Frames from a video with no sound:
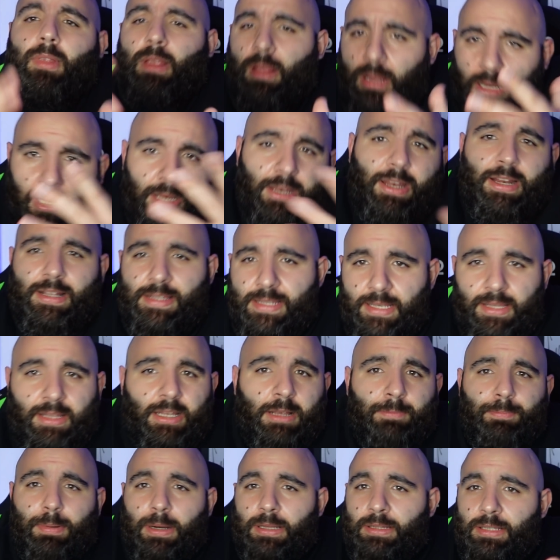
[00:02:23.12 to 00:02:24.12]
L'inerzia
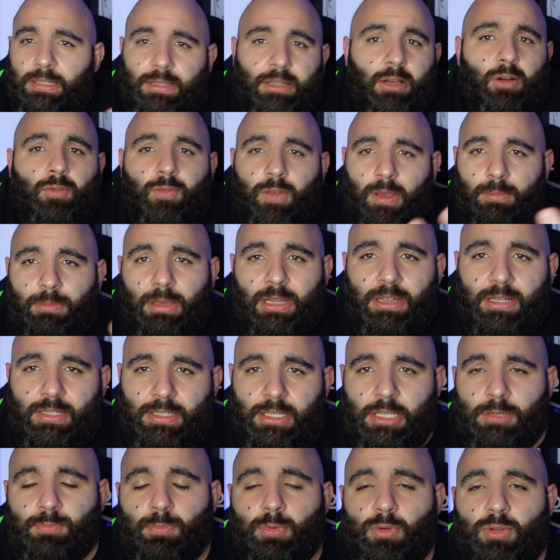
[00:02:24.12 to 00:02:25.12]
della partita ovviamente
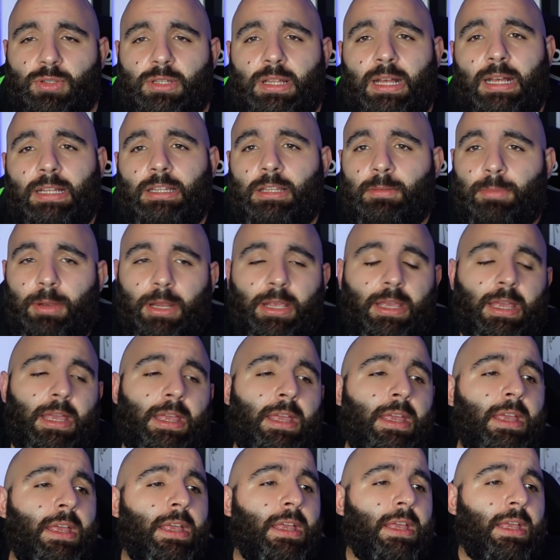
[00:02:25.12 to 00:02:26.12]
si è spostata
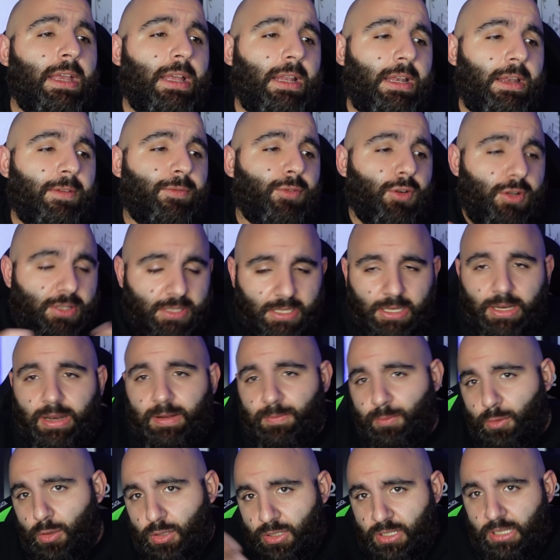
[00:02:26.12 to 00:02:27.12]
perché le forze
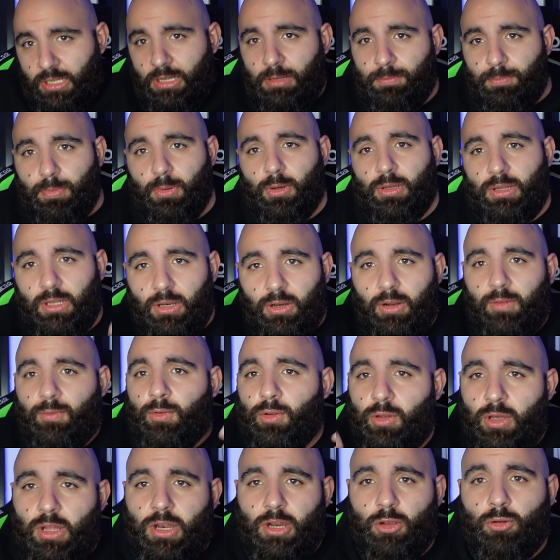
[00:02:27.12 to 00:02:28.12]
nervose ti portano a
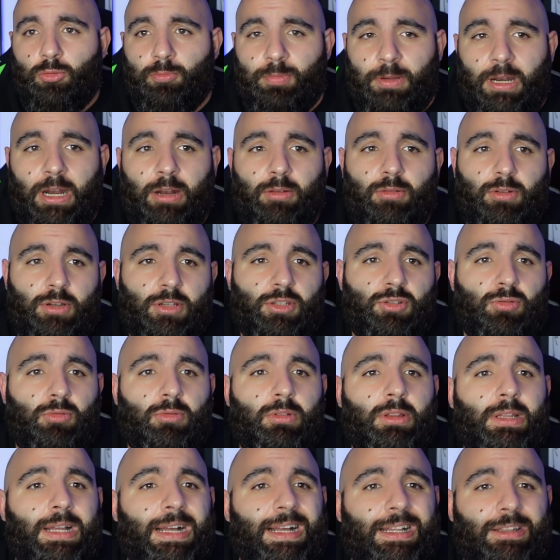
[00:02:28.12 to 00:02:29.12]
voler recuperare un
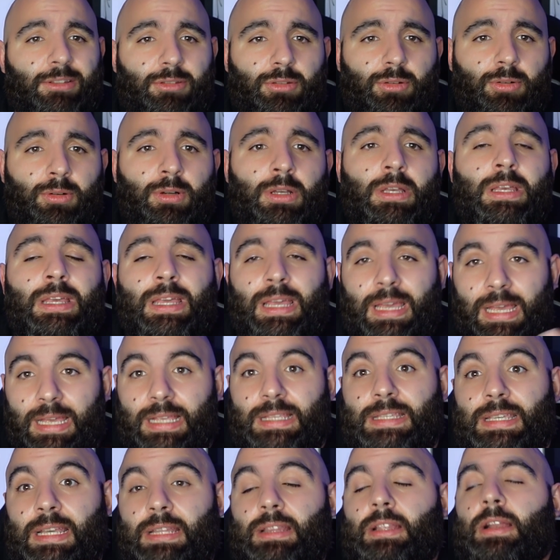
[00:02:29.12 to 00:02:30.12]
risultato,
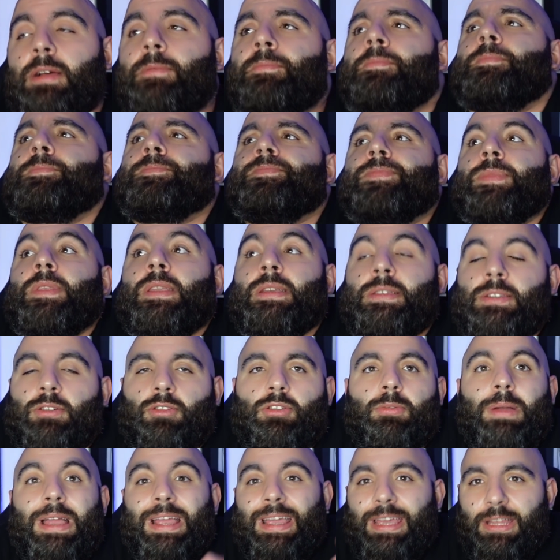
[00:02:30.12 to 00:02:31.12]
eccetera.
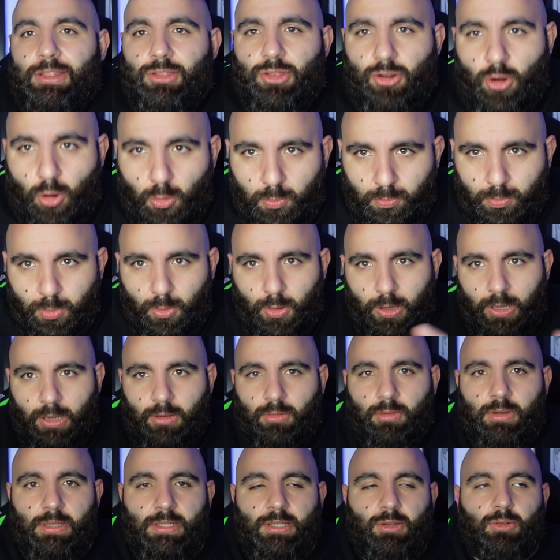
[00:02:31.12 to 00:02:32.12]
Secondo me anche troppo,
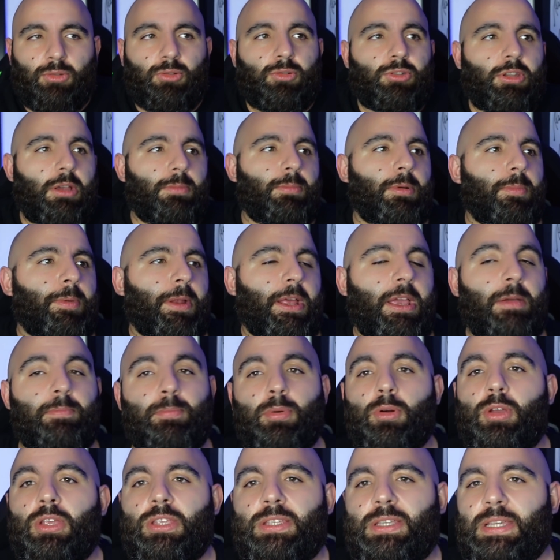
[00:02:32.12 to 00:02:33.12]
ecco, nel secondo tempo, perché
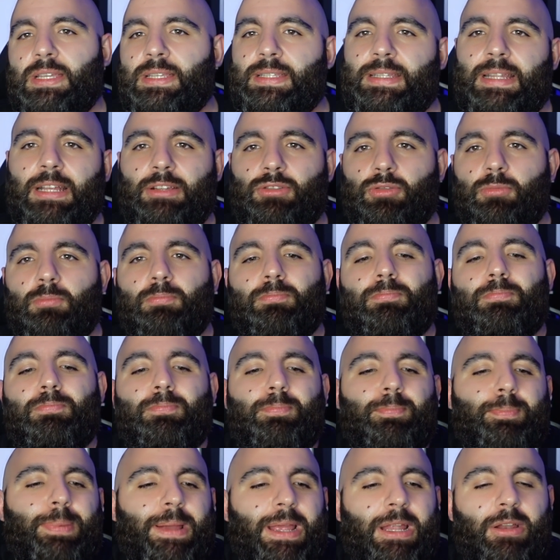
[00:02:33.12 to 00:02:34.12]
poi c'è stato
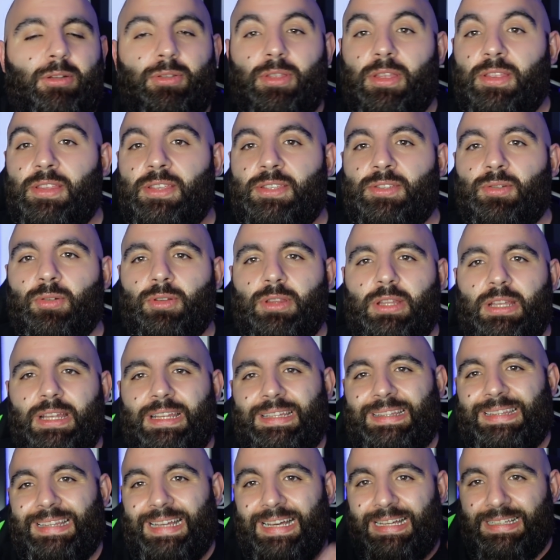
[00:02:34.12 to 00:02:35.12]
un pelo di
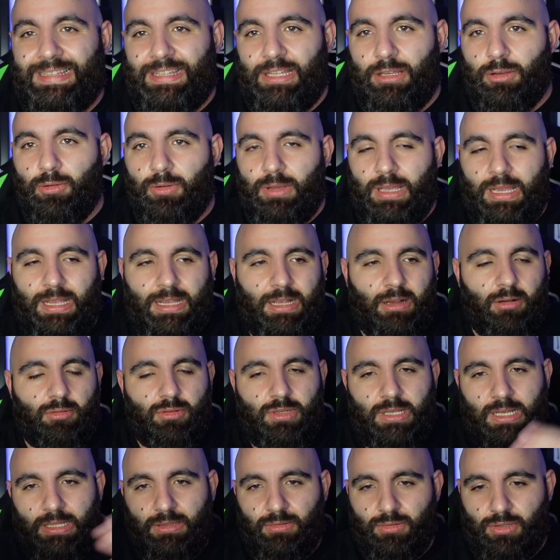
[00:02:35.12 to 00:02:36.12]
disordine tattico che ha
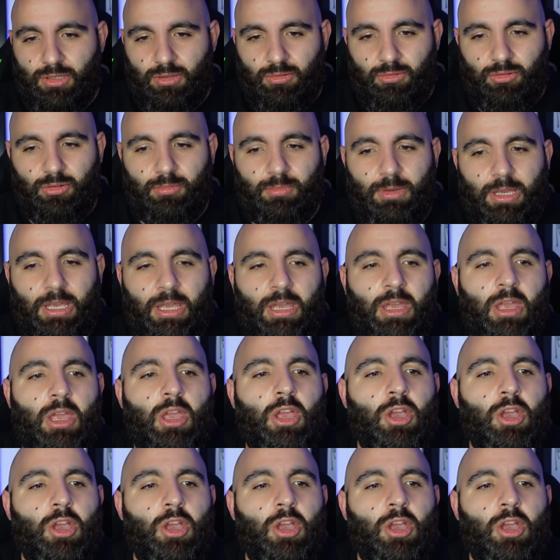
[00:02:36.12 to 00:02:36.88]
causato, secondo me,